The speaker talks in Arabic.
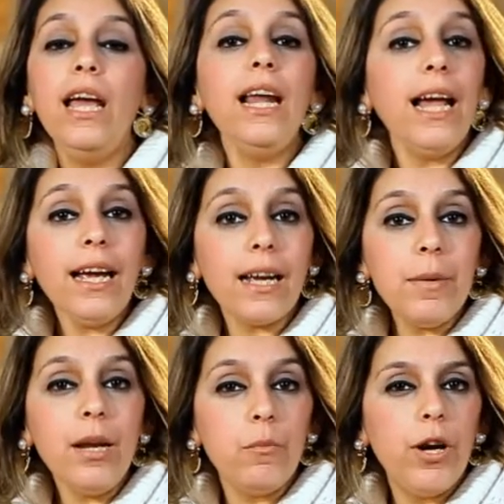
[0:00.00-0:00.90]
الحاجه
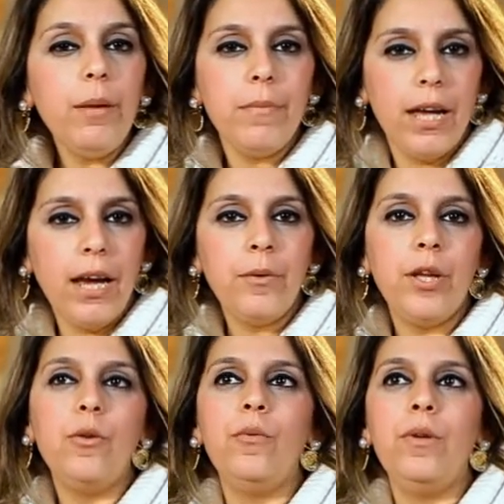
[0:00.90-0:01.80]
كمان المهمه
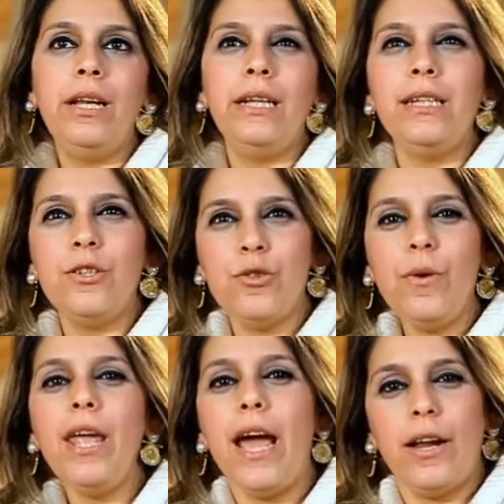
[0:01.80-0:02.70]
قوي واللي
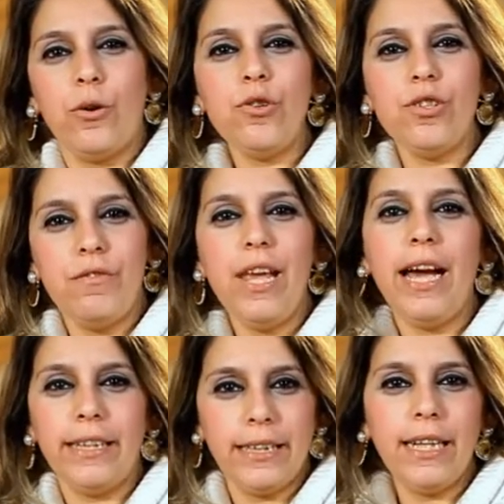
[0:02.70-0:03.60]
شويه هنخش
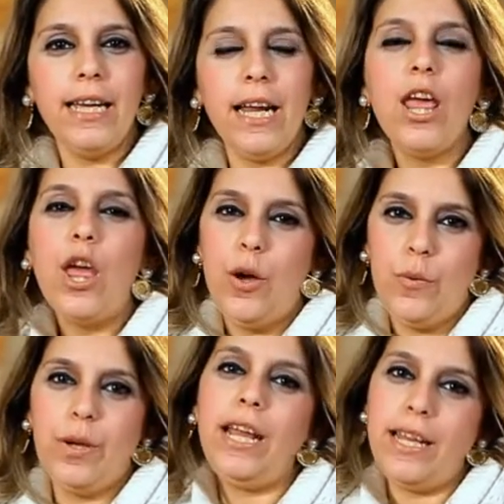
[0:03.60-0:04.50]
فيها تاريخيا
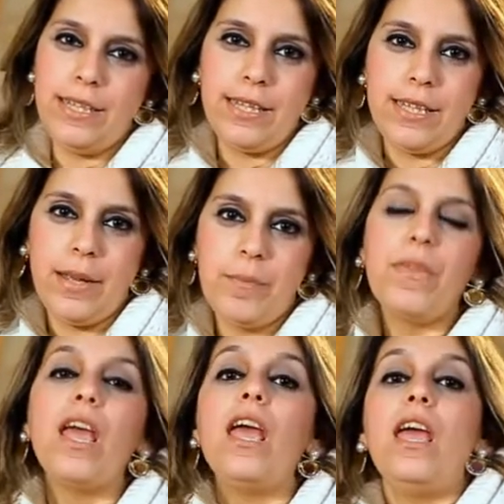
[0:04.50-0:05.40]
وناحيه سياسيه
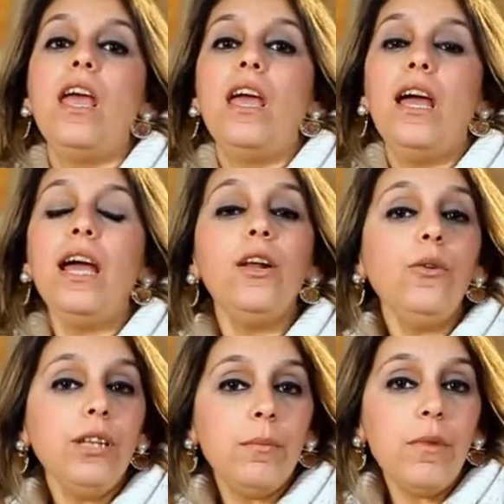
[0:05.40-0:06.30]
احنا
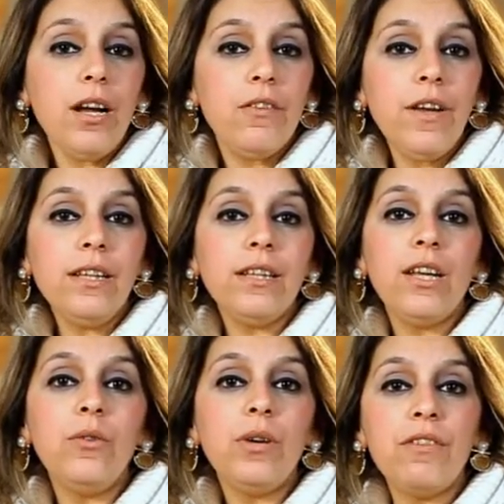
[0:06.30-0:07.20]
قلنا المره اللي فاتت
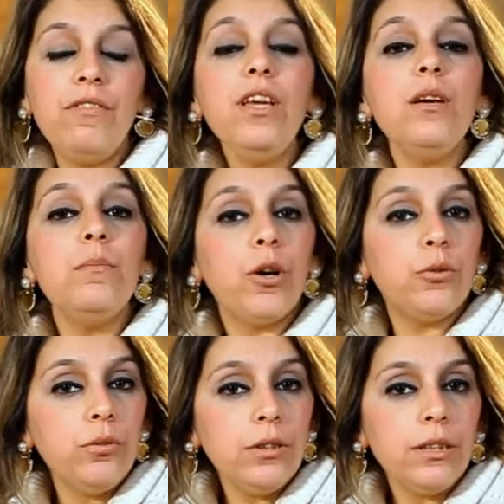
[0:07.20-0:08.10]
انه كان في
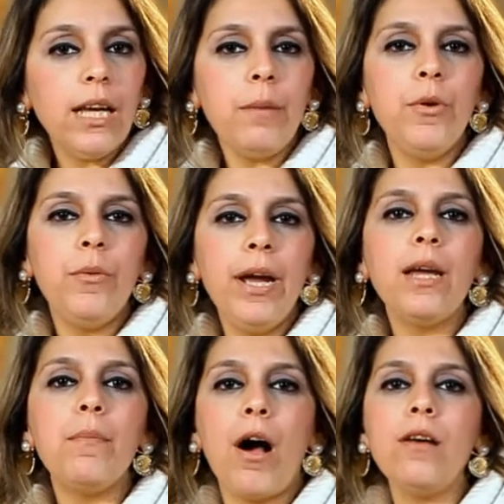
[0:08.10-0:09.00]
امبراطور كان
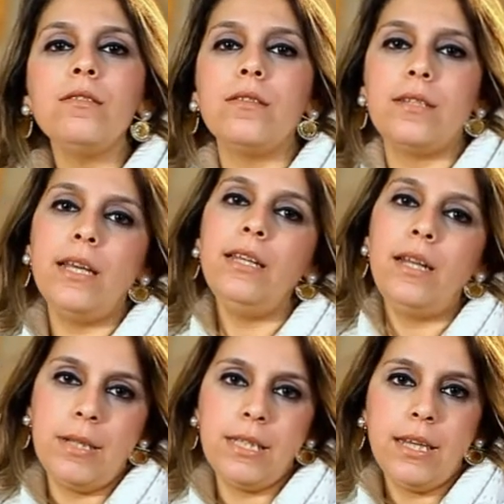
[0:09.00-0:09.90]
بيواكب عصر السيد
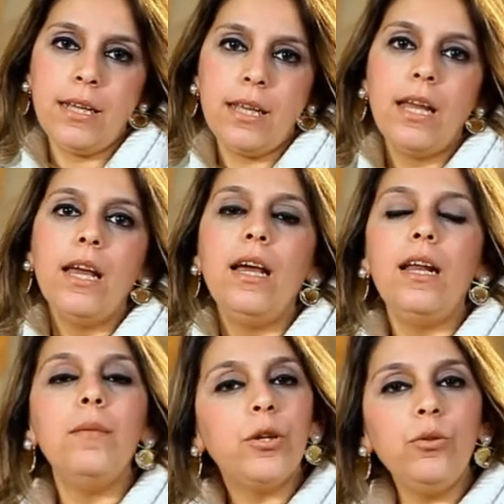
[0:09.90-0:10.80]
المسيح
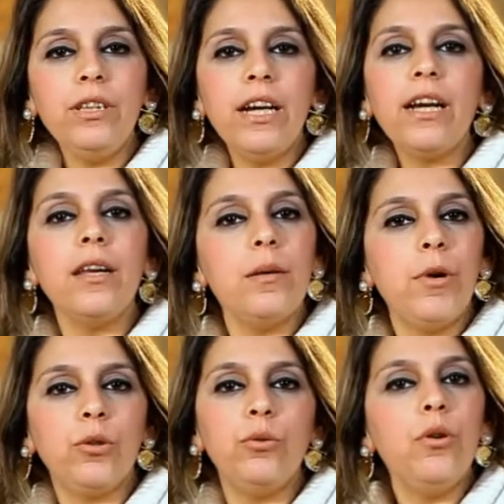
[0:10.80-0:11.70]
الامبراطور ده كان
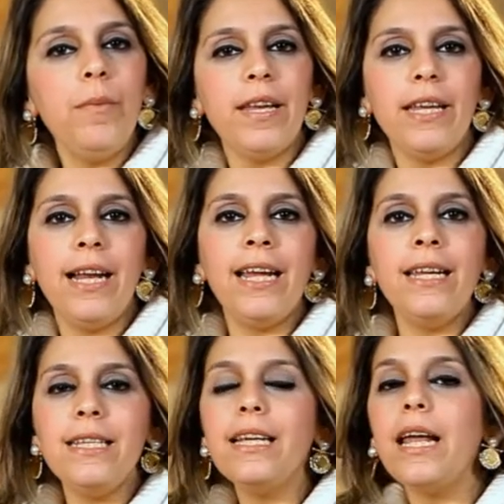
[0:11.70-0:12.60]
امبراطور روماني
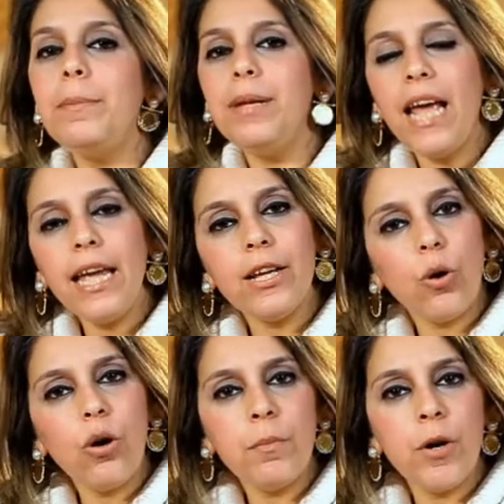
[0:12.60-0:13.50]
لان دي كانت بدايه
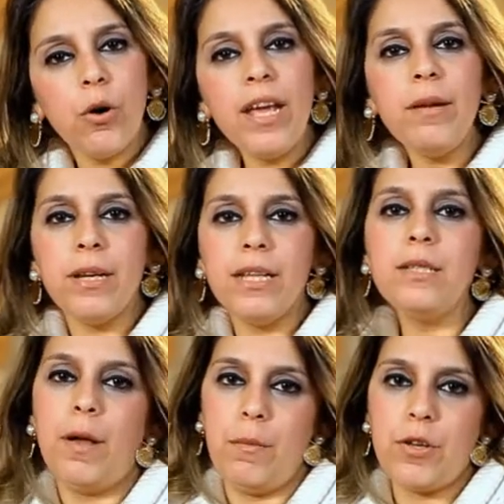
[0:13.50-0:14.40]
حكم الرومان
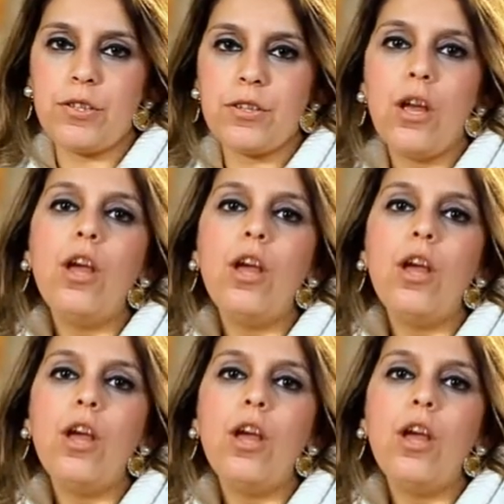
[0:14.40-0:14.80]
بالنسبه لمصر